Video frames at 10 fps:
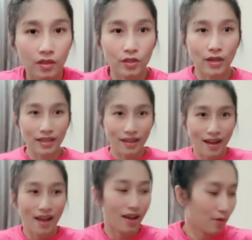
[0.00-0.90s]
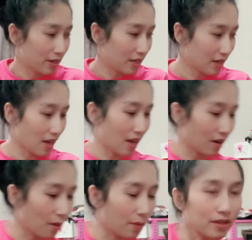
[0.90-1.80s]
สวัสดีค่ะ วันนี้นะคะ
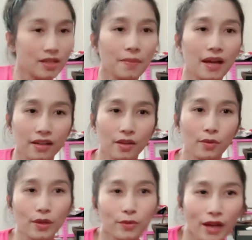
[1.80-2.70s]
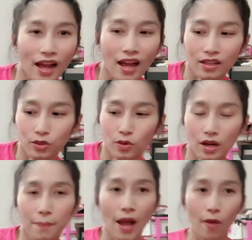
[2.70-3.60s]
กบก็จะมารีวิวนะคะ ตัวก
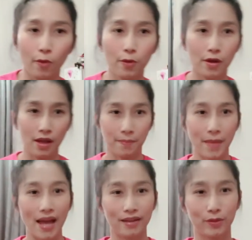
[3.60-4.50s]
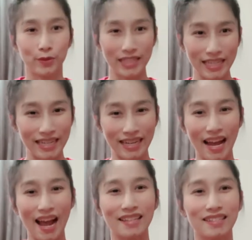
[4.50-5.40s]
ระเป๋าแบรนด์กุชชี่นะ
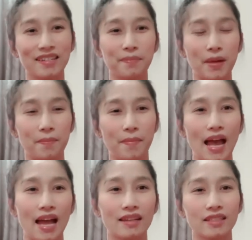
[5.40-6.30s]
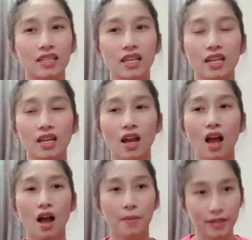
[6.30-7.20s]
คะซึ่งเป็นแบรนด์ที่
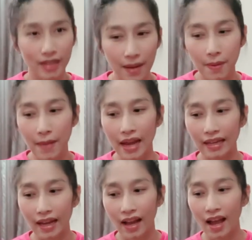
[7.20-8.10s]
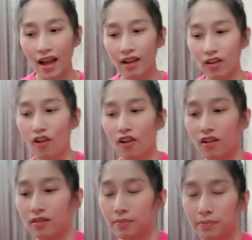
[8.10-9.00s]
เพิ่งได้มาใหม่นะคะ ก็
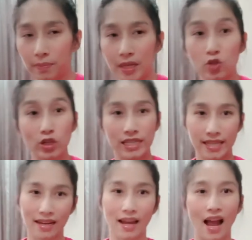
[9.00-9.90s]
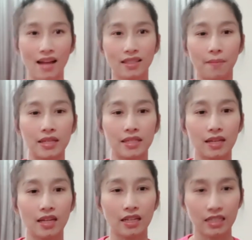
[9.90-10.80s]
เป็นยูนิเซ็กนะคะ สามารถใช้
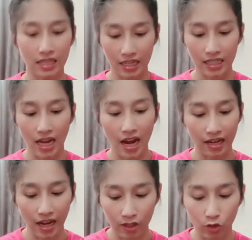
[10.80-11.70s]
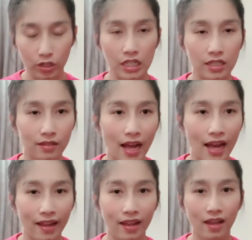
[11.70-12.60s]
ได้ทั้งหญิงและชายนะคะ ตัวนี้ซื้อให้
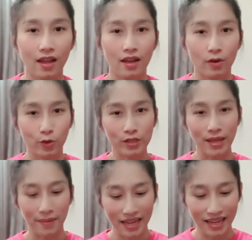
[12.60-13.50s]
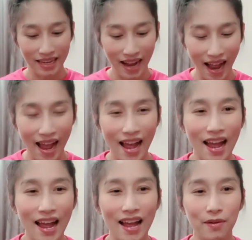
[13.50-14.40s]
คุณสามีนะคะ
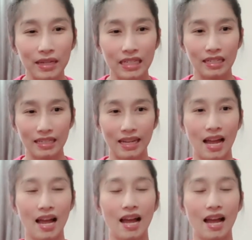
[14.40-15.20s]
วันเกิดค่ะ